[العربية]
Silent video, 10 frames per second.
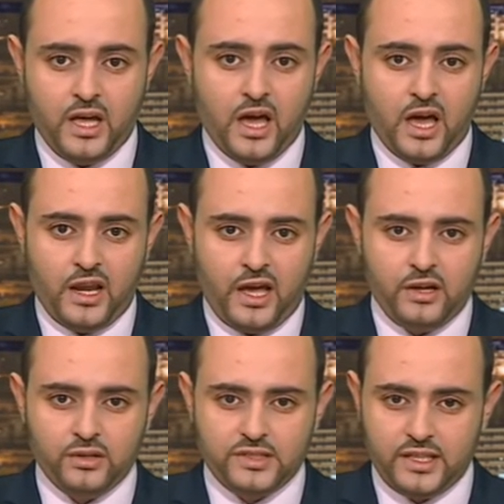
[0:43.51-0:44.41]
الحل
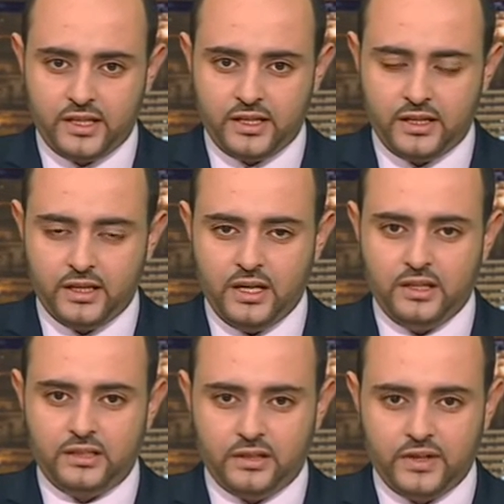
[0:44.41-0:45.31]
السحري
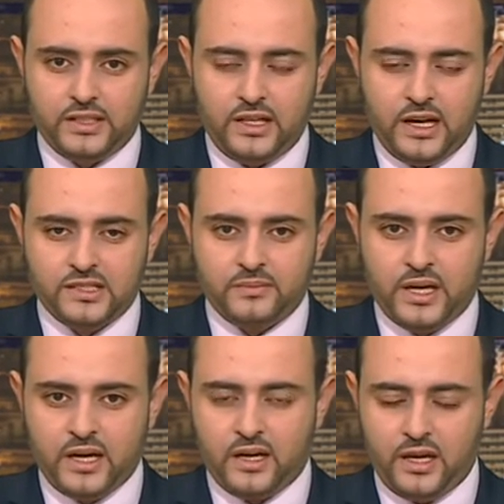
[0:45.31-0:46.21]
لتفادي
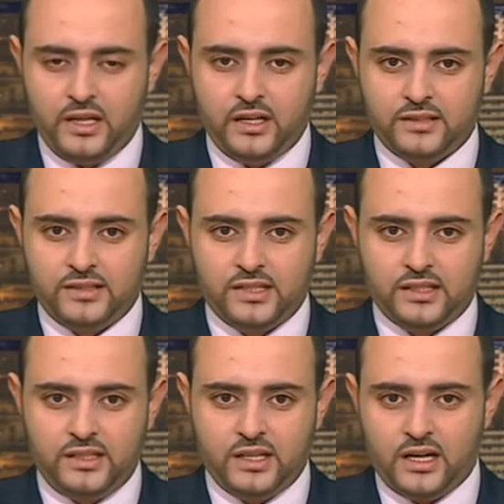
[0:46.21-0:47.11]
الأزمة
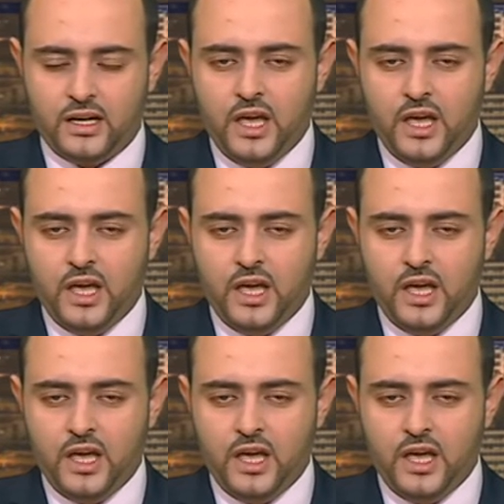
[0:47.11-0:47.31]
الاقتصادية